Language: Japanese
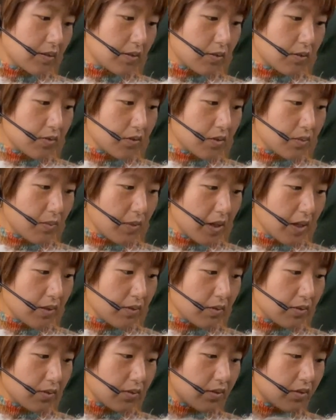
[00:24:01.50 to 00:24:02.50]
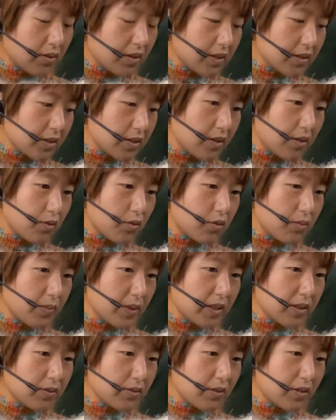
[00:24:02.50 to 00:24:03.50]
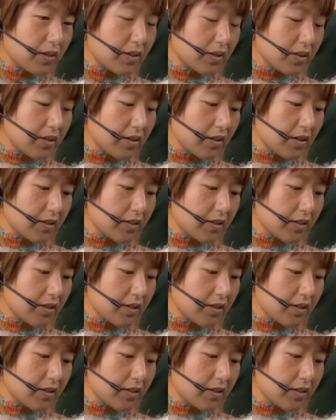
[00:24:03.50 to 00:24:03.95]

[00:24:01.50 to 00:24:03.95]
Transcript: この前の動画さコメントがなん